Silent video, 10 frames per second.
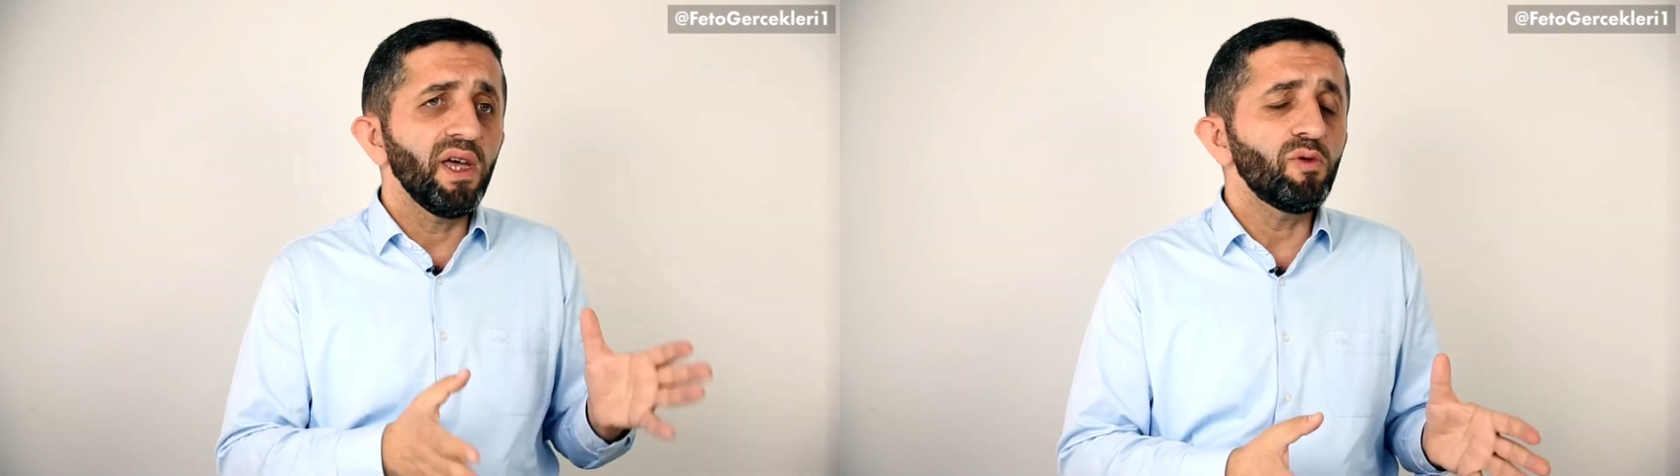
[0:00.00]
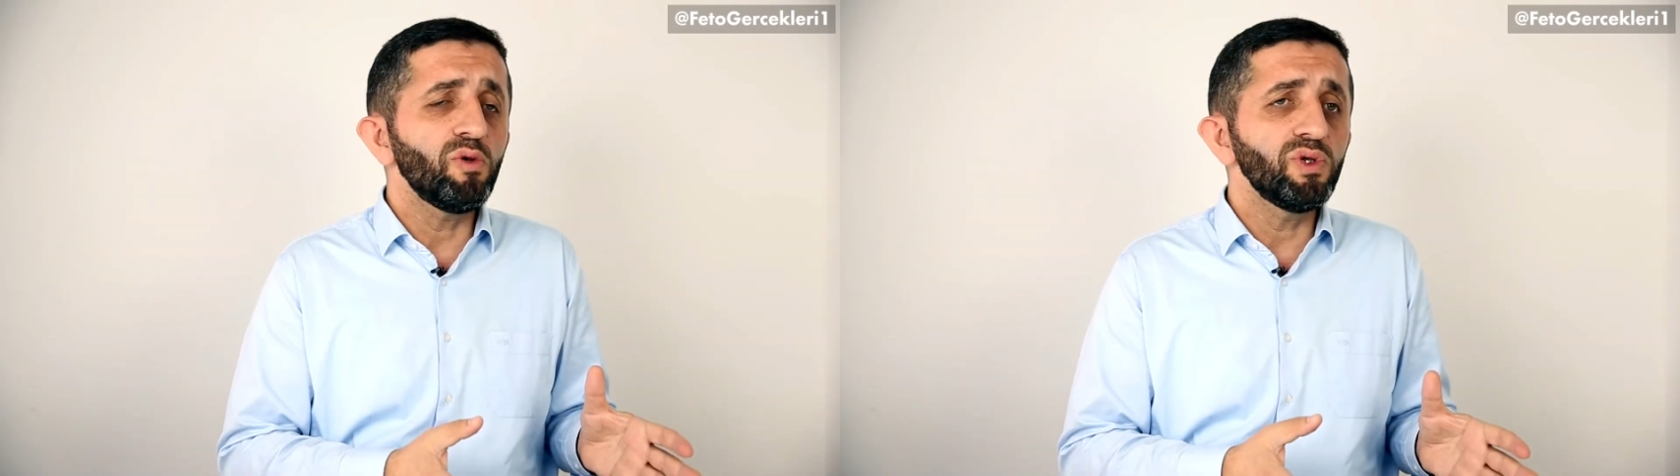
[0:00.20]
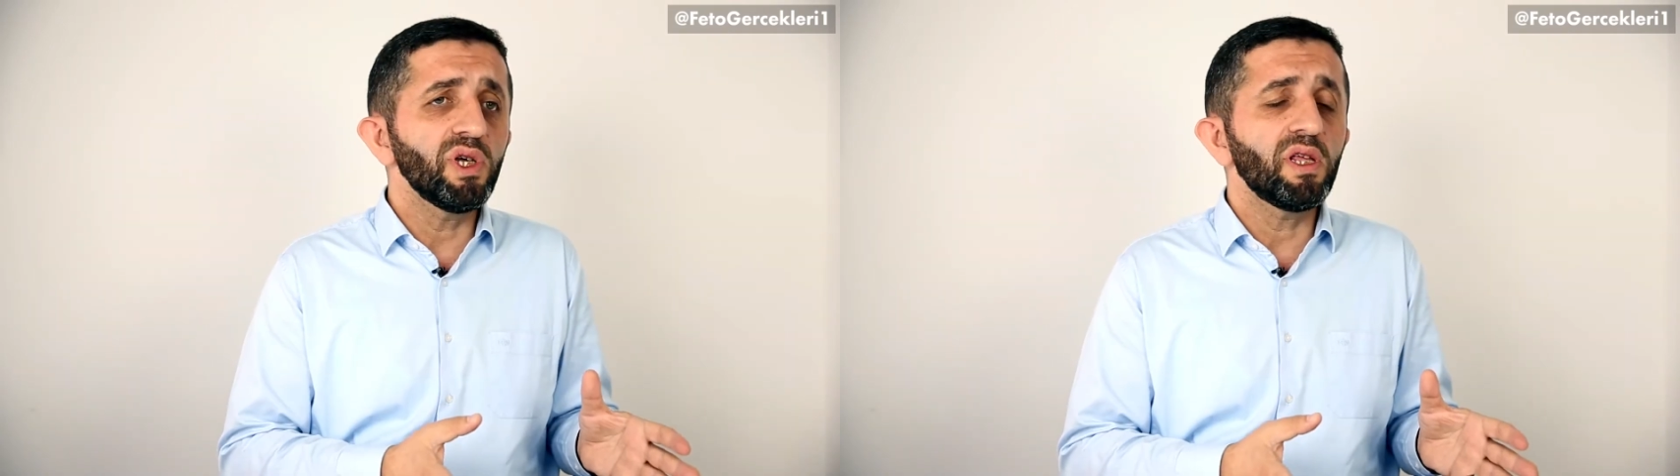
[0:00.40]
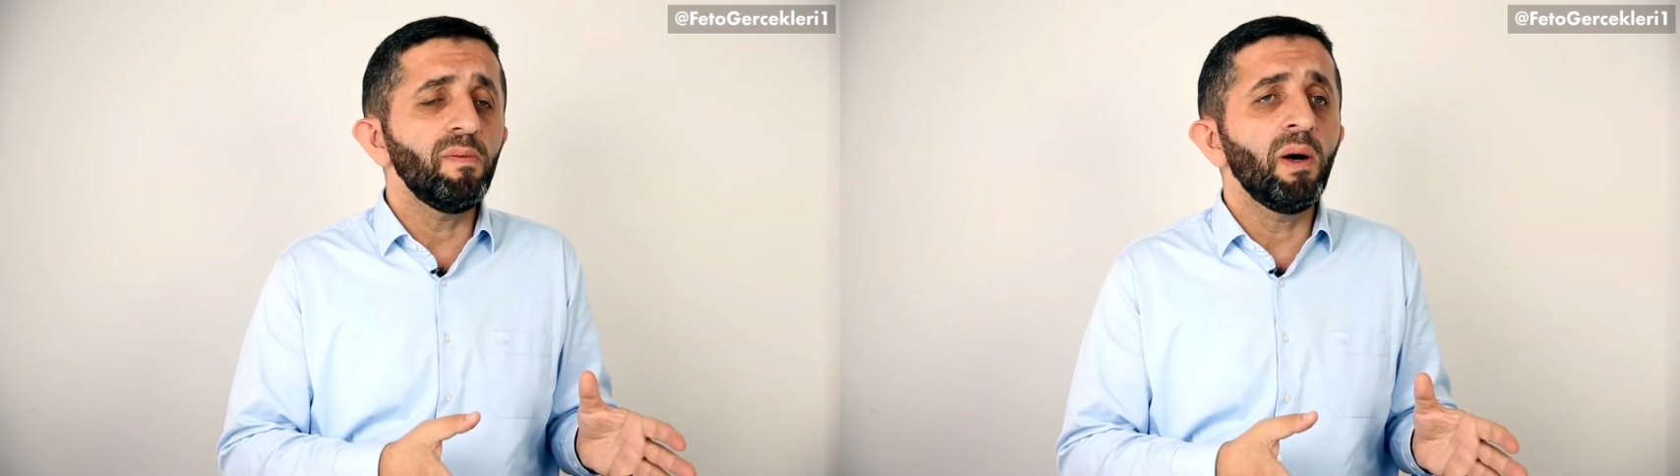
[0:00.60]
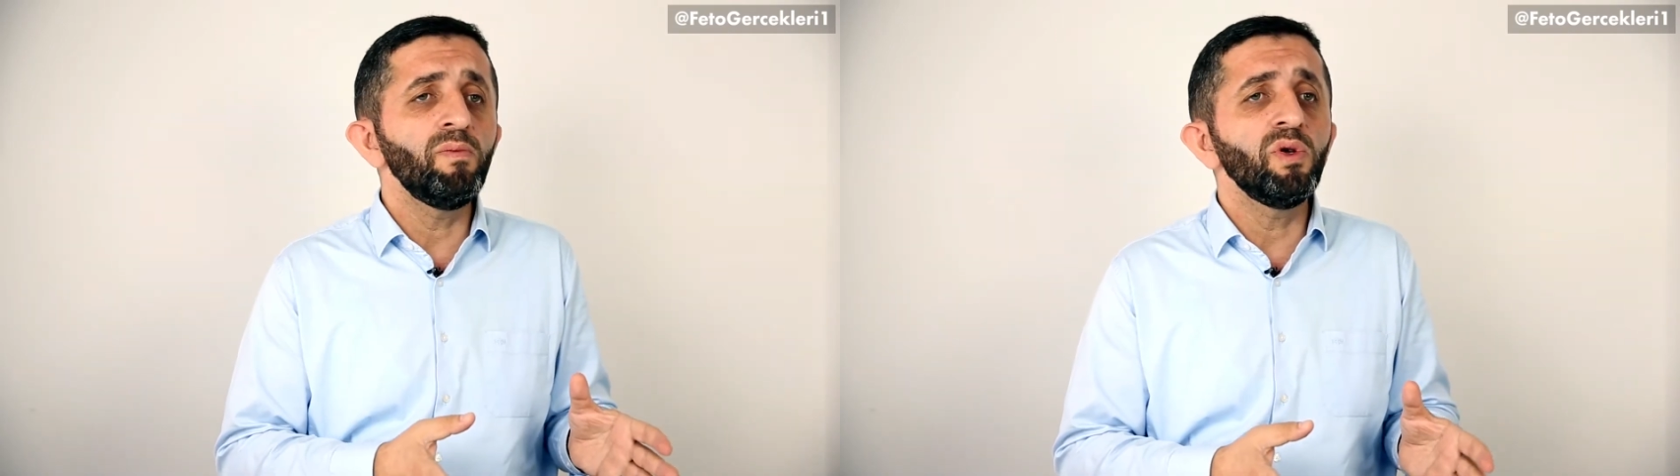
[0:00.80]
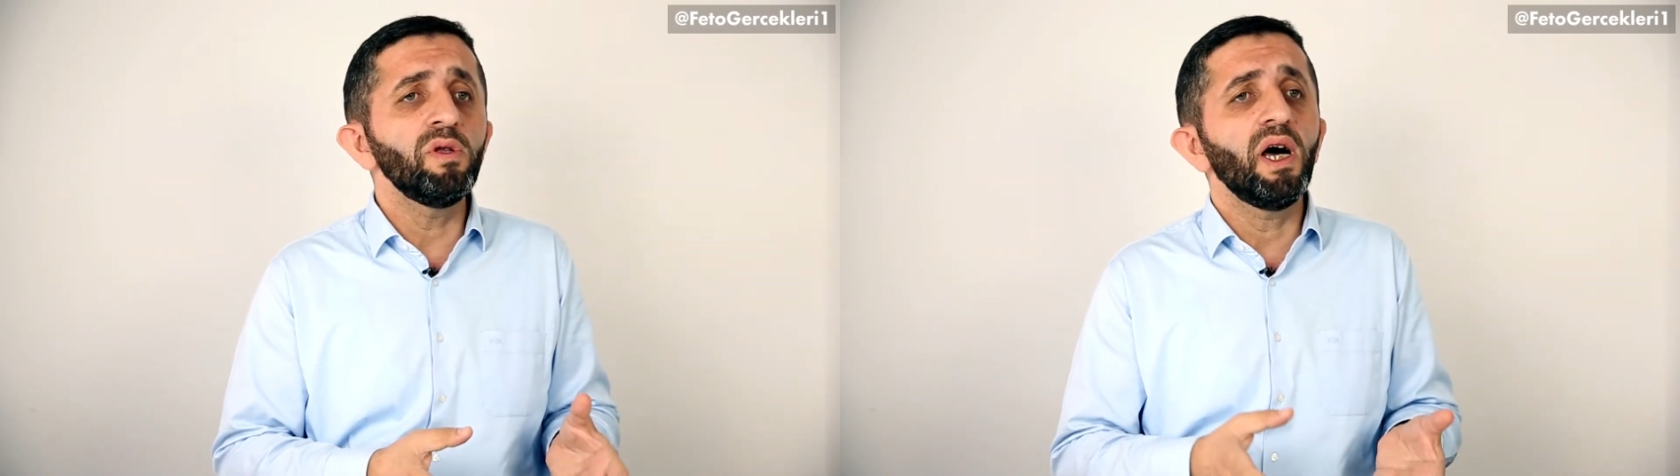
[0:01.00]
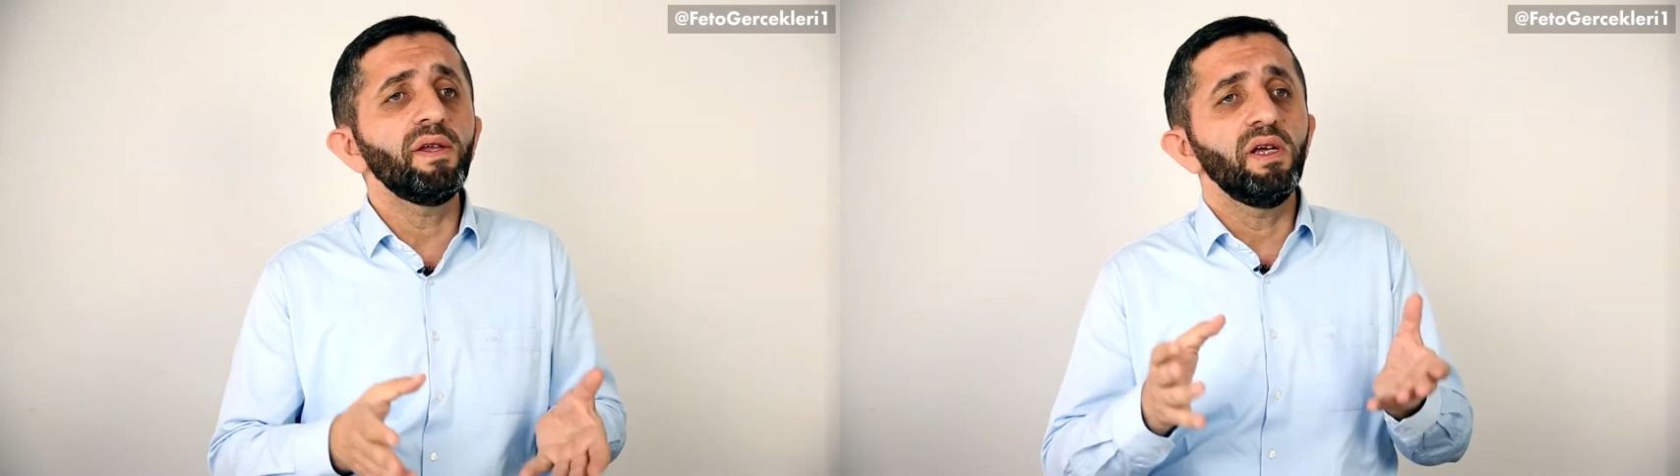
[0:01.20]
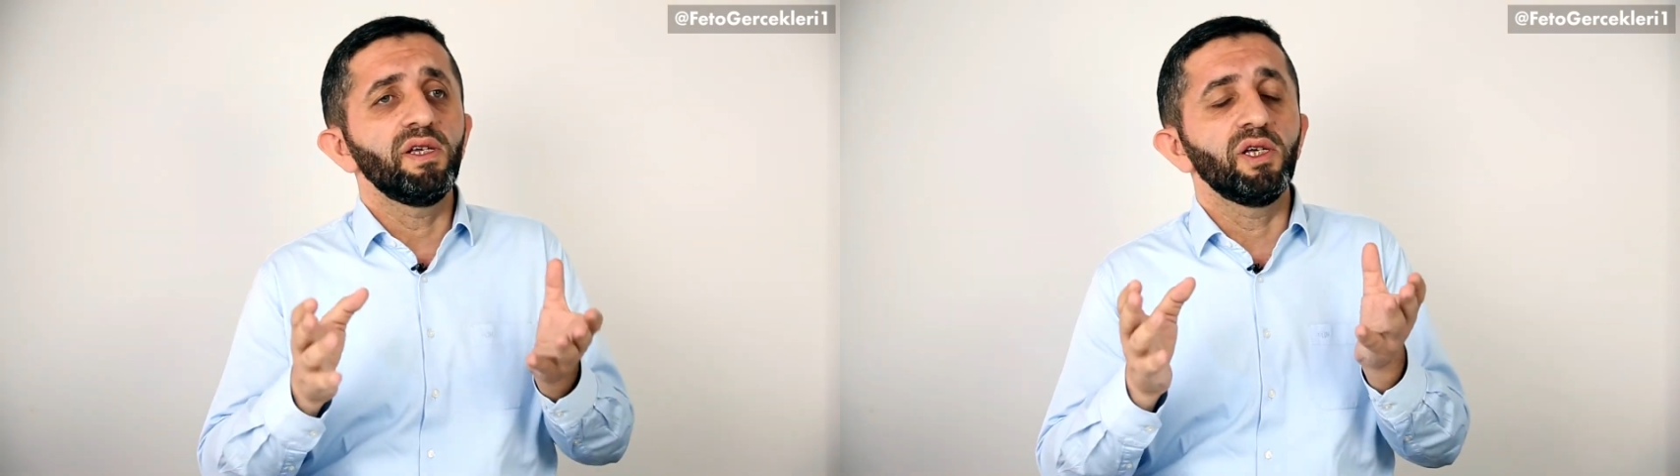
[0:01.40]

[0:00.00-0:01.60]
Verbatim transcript: Ya 9'a tamamlıyorlar